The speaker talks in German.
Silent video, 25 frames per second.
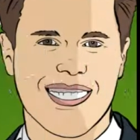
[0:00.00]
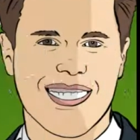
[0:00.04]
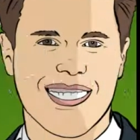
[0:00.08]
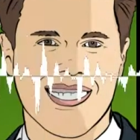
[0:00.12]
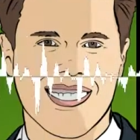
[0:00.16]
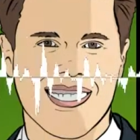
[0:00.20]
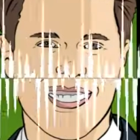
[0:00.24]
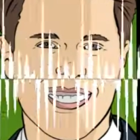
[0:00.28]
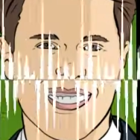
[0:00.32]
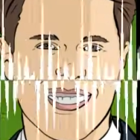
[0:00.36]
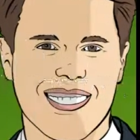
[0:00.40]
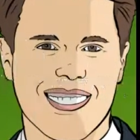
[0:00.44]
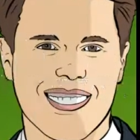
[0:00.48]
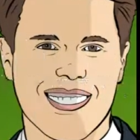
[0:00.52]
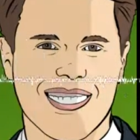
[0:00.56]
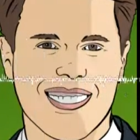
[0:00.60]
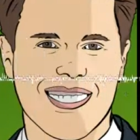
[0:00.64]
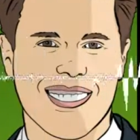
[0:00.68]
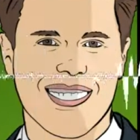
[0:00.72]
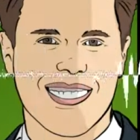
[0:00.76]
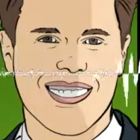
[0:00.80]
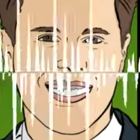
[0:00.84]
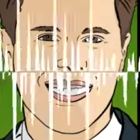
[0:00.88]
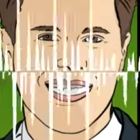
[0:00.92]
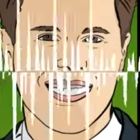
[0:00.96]
Das heißt, das
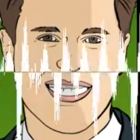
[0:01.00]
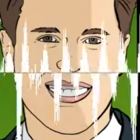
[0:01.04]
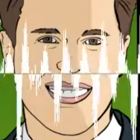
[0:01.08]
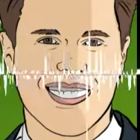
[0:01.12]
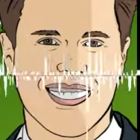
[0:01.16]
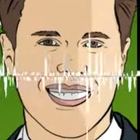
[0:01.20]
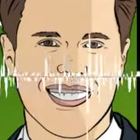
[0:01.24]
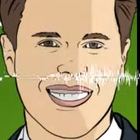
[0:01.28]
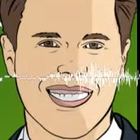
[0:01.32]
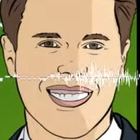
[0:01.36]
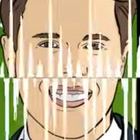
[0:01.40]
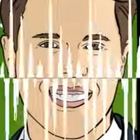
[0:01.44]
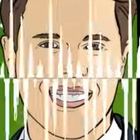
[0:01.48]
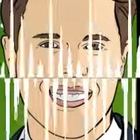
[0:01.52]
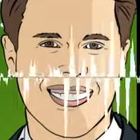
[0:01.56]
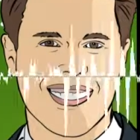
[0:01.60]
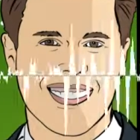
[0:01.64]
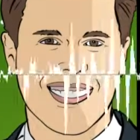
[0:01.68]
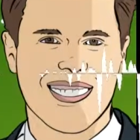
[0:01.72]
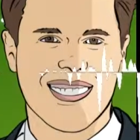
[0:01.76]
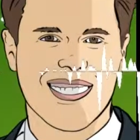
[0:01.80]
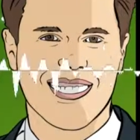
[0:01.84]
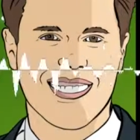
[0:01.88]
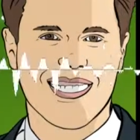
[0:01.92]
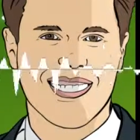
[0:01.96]
ist auch so eine
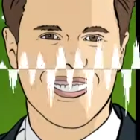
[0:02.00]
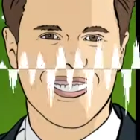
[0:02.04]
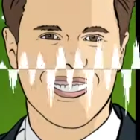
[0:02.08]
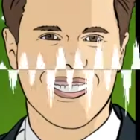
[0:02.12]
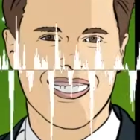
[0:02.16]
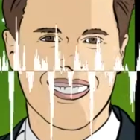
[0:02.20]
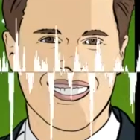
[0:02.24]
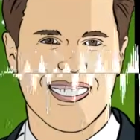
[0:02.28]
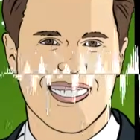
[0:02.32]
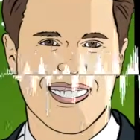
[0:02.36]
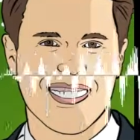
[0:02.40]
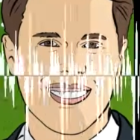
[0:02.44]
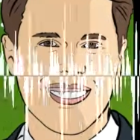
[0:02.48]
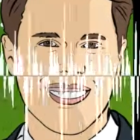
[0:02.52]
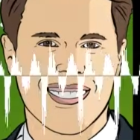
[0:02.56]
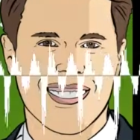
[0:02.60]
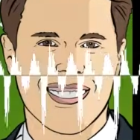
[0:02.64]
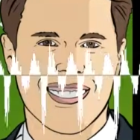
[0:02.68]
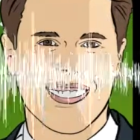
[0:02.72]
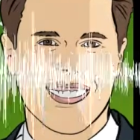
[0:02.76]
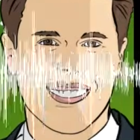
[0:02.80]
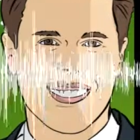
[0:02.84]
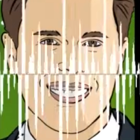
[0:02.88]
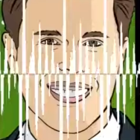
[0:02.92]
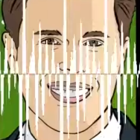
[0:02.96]
Anforderung, die wir uns immer
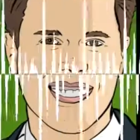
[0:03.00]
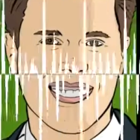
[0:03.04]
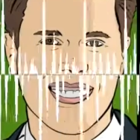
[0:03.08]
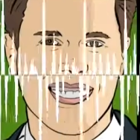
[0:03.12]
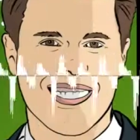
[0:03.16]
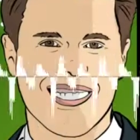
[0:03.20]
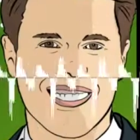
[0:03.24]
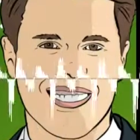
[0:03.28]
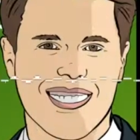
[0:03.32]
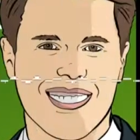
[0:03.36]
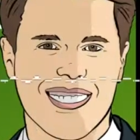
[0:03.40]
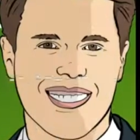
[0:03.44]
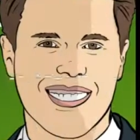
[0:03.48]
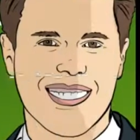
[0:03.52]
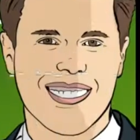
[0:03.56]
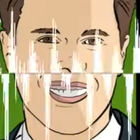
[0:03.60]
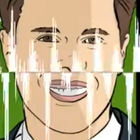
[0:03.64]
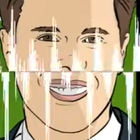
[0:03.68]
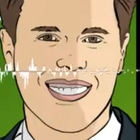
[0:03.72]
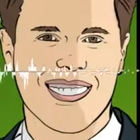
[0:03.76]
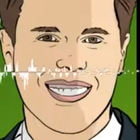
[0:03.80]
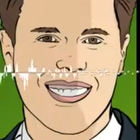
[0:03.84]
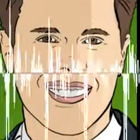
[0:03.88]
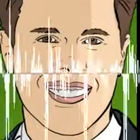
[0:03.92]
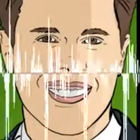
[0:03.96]
anschauen. Wenn
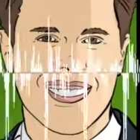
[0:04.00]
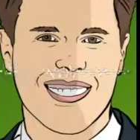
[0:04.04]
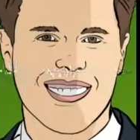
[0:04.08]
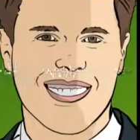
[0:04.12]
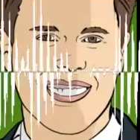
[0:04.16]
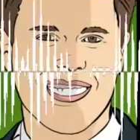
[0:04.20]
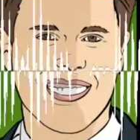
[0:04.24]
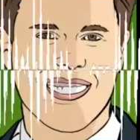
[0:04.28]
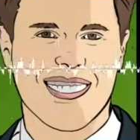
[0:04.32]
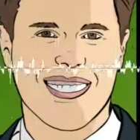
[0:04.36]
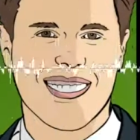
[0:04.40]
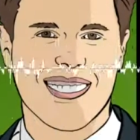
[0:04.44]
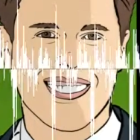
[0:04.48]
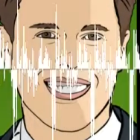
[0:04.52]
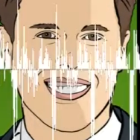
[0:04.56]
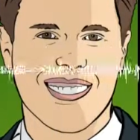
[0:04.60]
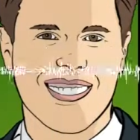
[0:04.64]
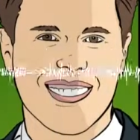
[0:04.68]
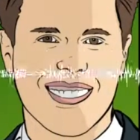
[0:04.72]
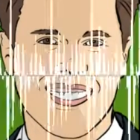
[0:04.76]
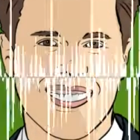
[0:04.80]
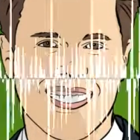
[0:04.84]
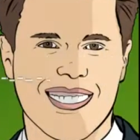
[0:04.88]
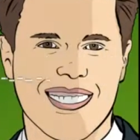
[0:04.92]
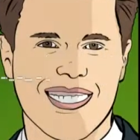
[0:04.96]
da keine Zeitreihen
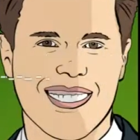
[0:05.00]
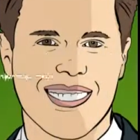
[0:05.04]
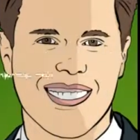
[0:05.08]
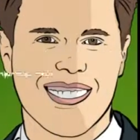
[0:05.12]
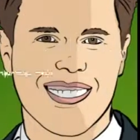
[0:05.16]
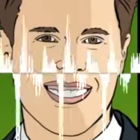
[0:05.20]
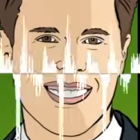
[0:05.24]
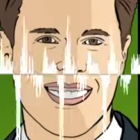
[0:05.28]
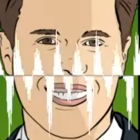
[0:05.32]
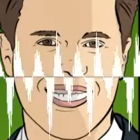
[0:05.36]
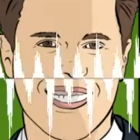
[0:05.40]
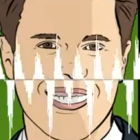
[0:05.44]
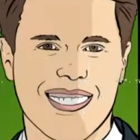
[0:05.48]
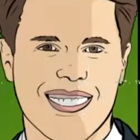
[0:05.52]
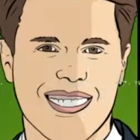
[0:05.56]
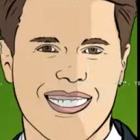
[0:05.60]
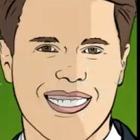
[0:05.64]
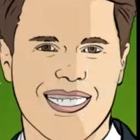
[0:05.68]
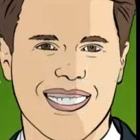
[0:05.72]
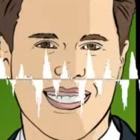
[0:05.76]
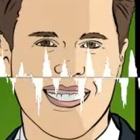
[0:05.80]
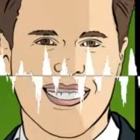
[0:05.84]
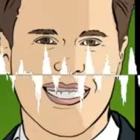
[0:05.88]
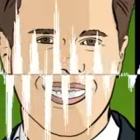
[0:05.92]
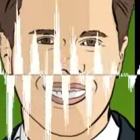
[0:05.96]
vorhanden sind,
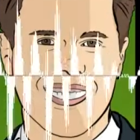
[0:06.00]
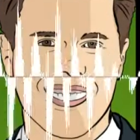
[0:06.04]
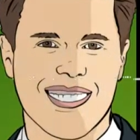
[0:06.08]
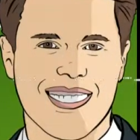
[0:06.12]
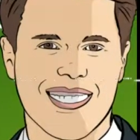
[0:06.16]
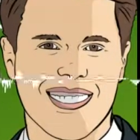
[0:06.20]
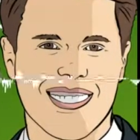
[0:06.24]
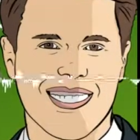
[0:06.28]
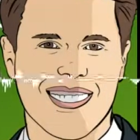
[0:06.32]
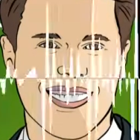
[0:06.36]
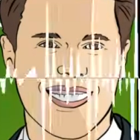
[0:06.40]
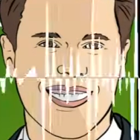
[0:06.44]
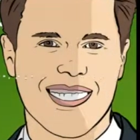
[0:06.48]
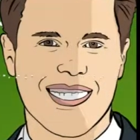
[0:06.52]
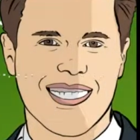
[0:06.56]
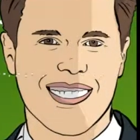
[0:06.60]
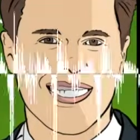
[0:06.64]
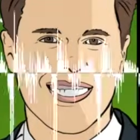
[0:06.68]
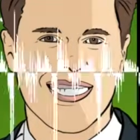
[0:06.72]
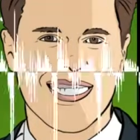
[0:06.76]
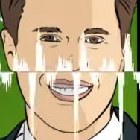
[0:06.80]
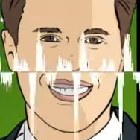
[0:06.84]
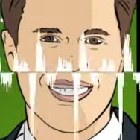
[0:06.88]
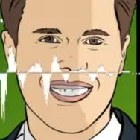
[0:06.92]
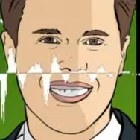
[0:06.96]
dann gibt es eben auch
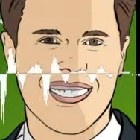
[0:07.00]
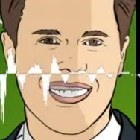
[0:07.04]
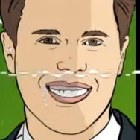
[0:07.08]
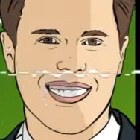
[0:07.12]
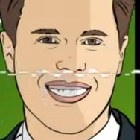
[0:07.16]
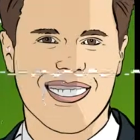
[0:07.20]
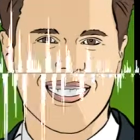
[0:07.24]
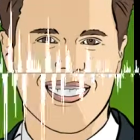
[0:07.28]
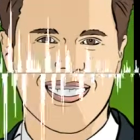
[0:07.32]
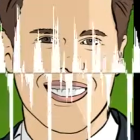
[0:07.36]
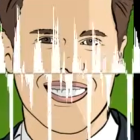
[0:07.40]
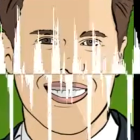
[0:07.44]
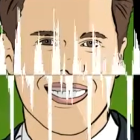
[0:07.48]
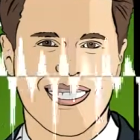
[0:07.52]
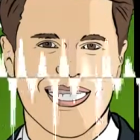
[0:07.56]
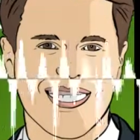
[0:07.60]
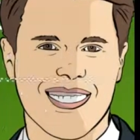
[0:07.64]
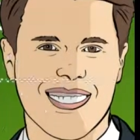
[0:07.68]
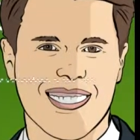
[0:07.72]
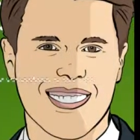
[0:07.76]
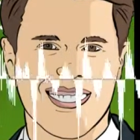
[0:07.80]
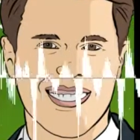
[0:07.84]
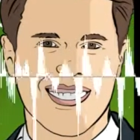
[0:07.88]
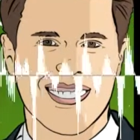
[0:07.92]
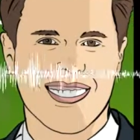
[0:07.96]
keine Messungen und
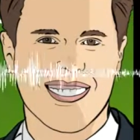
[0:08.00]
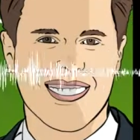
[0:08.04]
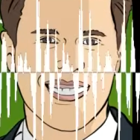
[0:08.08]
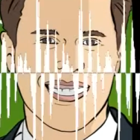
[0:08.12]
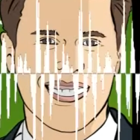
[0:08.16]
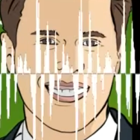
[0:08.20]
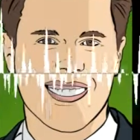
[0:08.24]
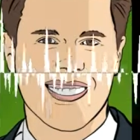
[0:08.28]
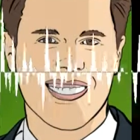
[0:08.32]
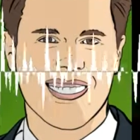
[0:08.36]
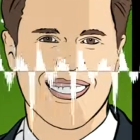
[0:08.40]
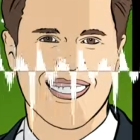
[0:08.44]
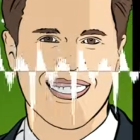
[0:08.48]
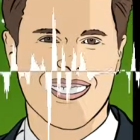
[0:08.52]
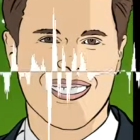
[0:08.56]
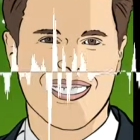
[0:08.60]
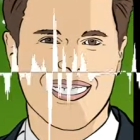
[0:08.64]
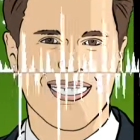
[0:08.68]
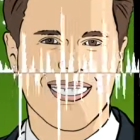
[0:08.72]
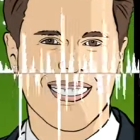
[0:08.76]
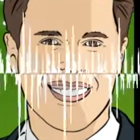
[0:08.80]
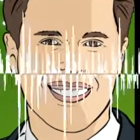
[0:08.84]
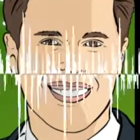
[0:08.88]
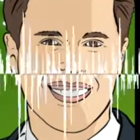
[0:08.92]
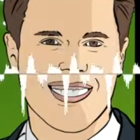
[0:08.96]
auch keine Steuerung in der
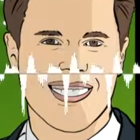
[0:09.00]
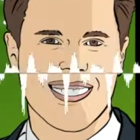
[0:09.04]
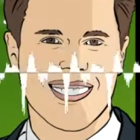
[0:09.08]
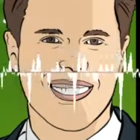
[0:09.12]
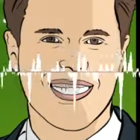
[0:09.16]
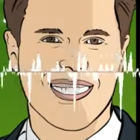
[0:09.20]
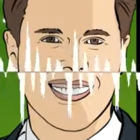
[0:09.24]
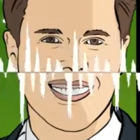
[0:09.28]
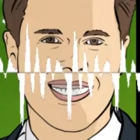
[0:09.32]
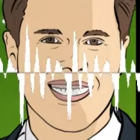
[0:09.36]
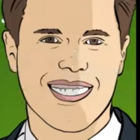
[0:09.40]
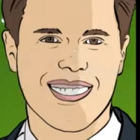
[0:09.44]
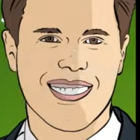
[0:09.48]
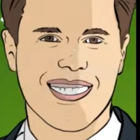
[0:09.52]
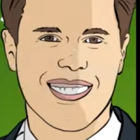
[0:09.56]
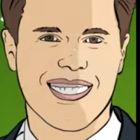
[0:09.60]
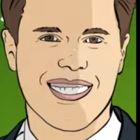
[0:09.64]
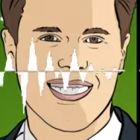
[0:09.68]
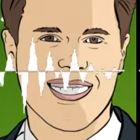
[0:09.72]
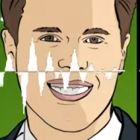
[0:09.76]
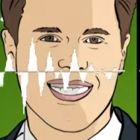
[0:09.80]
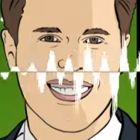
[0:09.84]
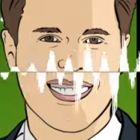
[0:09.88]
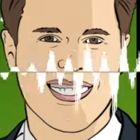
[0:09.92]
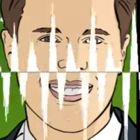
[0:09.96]
Vergangenheit.
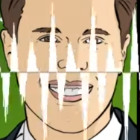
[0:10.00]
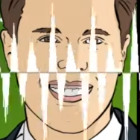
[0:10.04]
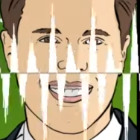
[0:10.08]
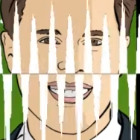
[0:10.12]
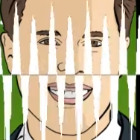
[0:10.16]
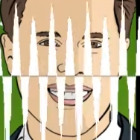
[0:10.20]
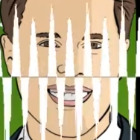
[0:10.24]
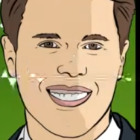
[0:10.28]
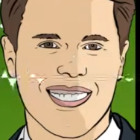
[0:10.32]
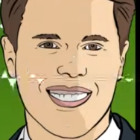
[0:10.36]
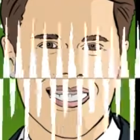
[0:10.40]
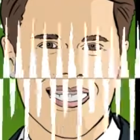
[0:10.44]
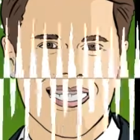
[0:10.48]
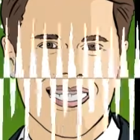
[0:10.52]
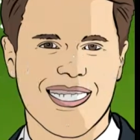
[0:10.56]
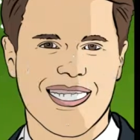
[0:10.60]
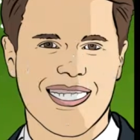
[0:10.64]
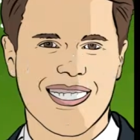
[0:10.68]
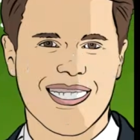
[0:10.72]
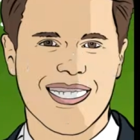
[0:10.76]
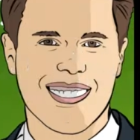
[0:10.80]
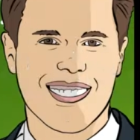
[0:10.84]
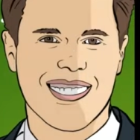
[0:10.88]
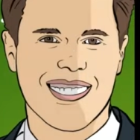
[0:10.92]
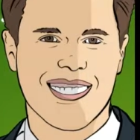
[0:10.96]
Und diese Hebel,
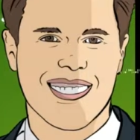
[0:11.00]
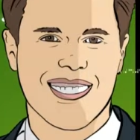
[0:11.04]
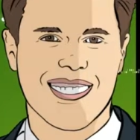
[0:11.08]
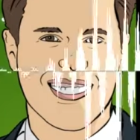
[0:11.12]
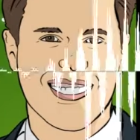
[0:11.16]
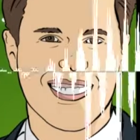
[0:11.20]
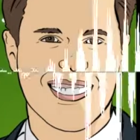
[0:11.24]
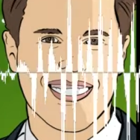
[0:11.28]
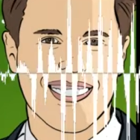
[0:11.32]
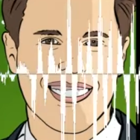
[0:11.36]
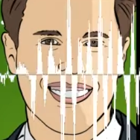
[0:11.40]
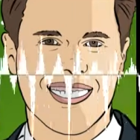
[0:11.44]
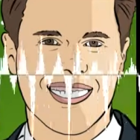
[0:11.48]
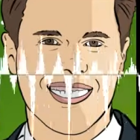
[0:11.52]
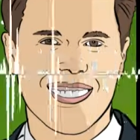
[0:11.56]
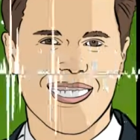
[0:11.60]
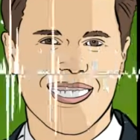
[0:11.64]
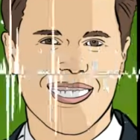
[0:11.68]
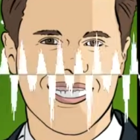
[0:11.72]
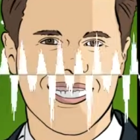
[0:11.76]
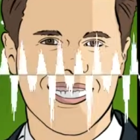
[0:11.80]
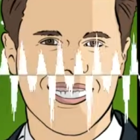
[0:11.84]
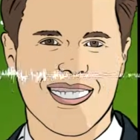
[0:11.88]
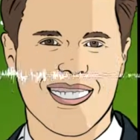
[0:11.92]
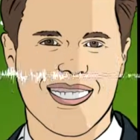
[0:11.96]
die wir dann
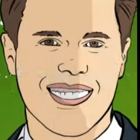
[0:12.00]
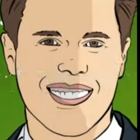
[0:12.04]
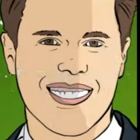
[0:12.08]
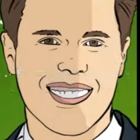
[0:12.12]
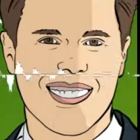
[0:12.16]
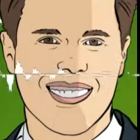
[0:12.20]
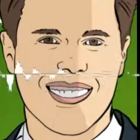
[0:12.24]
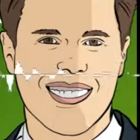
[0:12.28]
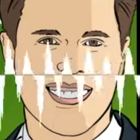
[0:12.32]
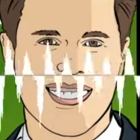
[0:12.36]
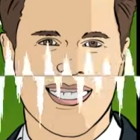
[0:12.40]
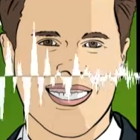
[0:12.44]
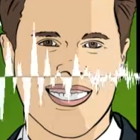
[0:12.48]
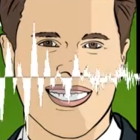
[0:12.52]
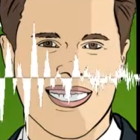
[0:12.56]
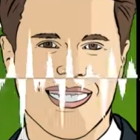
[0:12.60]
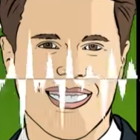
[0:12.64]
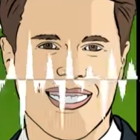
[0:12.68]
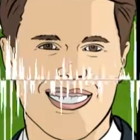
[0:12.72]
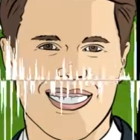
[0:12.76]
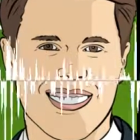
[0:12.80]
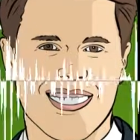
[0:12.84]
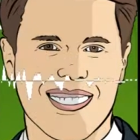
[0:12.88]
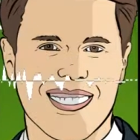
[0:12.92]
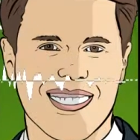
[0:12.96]
haben, das ist dann so ein
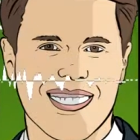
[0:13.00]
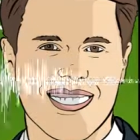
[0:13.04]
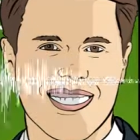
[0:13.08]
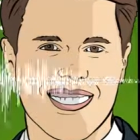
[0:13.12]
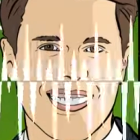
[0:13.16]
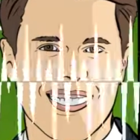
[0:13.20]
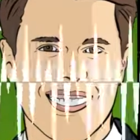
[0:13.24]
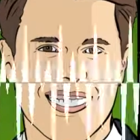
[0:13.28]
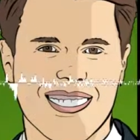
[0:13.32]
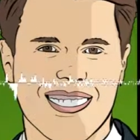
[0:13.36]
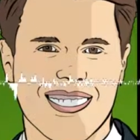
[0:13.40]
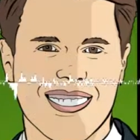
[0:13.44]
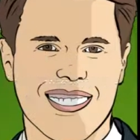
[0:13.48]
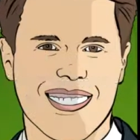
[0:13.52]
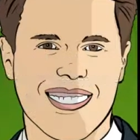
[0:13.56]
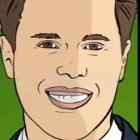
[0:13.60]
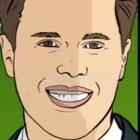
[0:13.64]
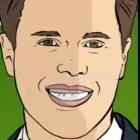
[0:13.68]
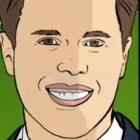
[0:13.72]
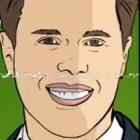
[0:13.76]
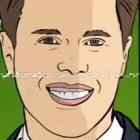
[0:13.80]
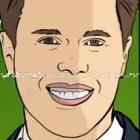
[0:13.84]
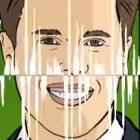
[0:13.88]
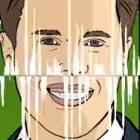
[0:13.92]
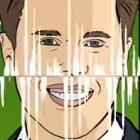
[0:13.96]
bisschen der Abschluss
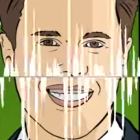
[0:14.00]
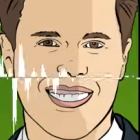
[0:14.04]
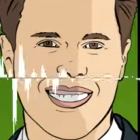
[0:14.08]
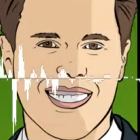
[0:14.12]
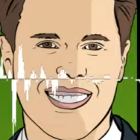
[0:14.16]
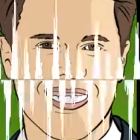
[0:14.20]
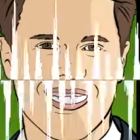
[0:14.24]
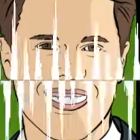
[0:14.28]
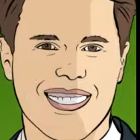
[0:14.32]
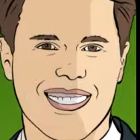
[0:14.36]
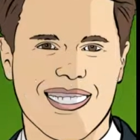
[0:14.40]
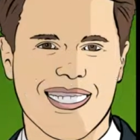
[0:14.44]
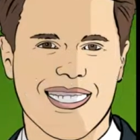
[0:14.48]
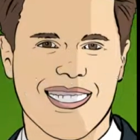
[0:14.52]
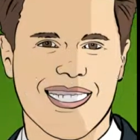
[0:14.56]
der Frage.